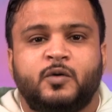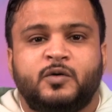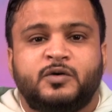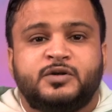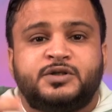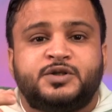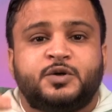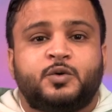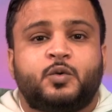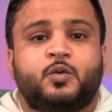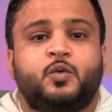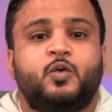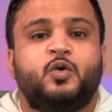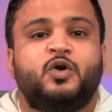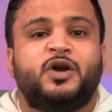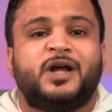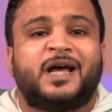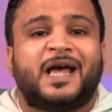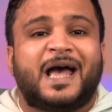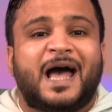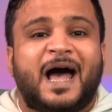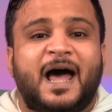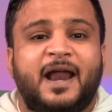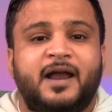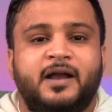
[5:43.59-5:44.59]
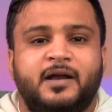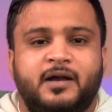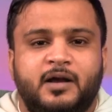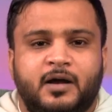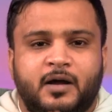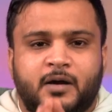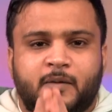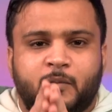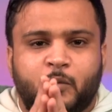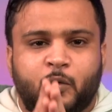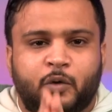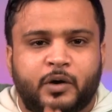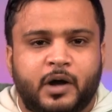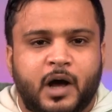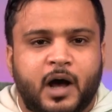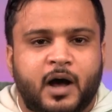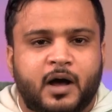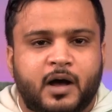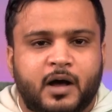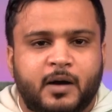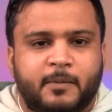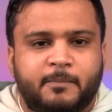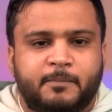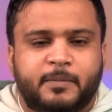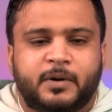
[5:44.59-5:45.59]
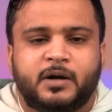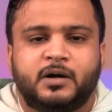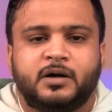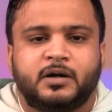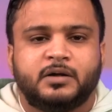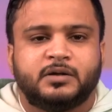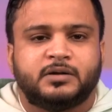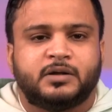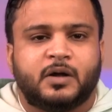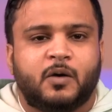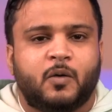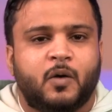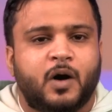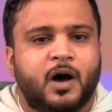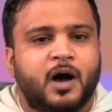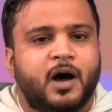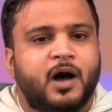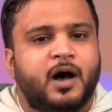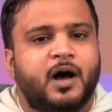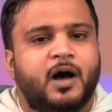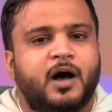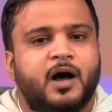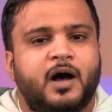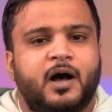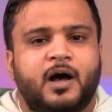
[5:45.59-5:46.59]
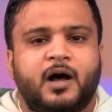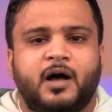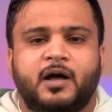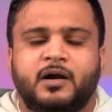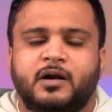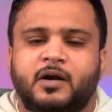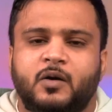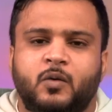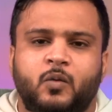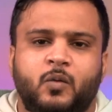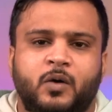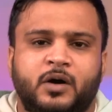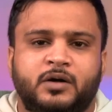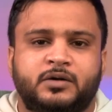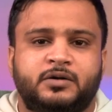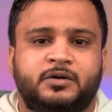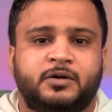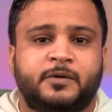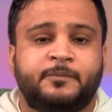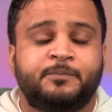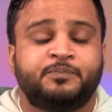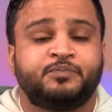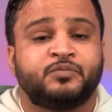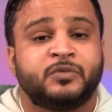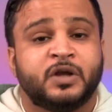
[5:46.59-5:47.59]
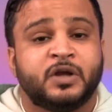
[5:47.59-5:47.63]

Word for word: ويشعرونك أنك مراقب طوال الوقت